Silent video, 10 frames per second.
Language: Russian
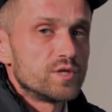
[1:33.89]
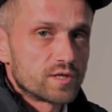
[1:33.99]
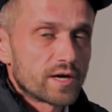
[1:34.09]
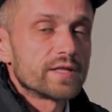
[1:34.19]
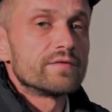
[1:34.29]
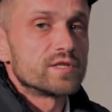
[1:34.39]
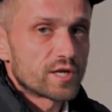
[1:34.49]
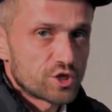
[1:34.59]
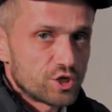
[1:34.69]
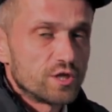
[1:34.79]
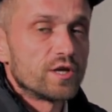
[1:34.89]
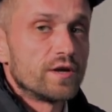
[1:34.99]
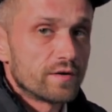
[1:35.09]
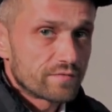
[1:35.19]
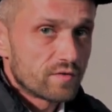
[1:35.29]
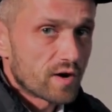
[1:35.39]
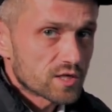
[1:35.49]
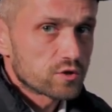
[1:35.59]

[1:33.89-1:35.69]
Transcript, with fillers: титановой защитой в два